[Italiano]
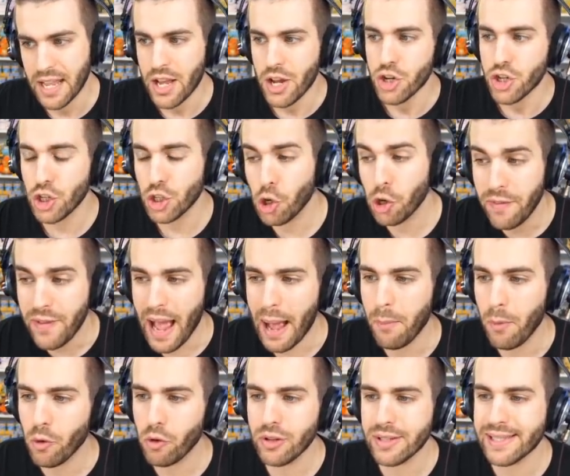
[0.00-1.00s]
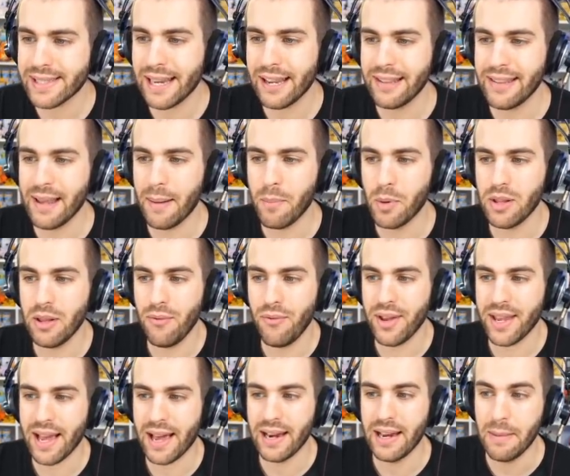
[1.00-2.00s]
ci troviamo costretti a
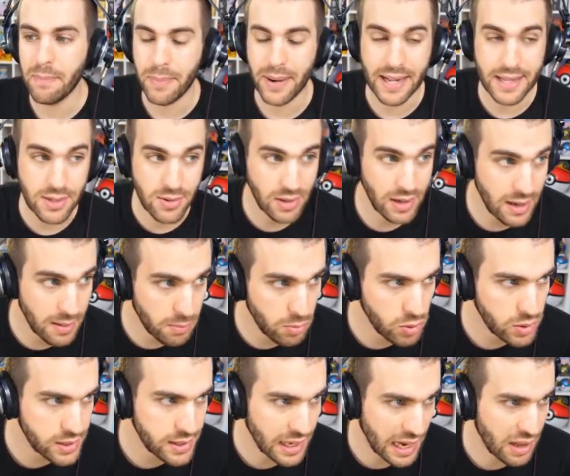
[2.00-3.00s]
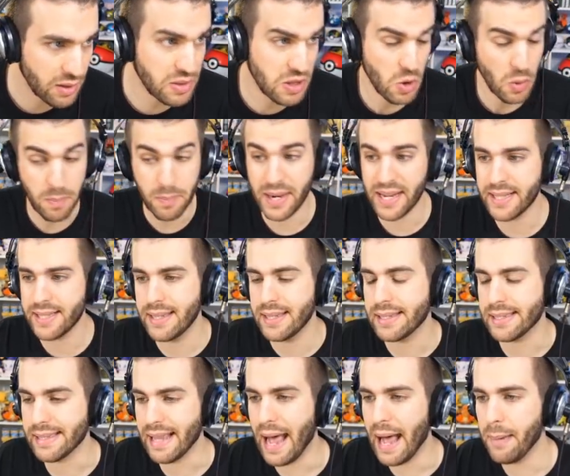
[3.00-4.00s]
modificare il prezzo delle bustine. Dio, prezzi
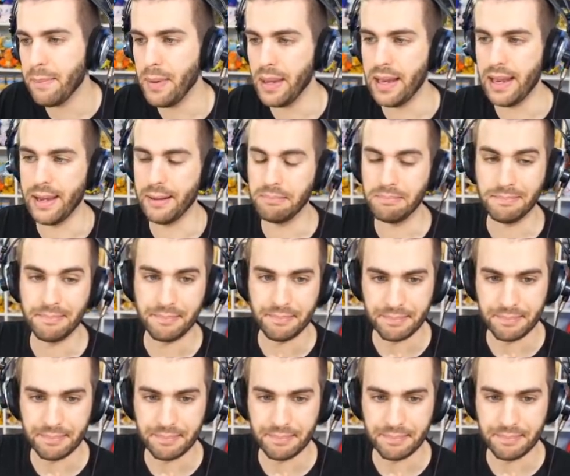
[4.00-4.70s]
stabili.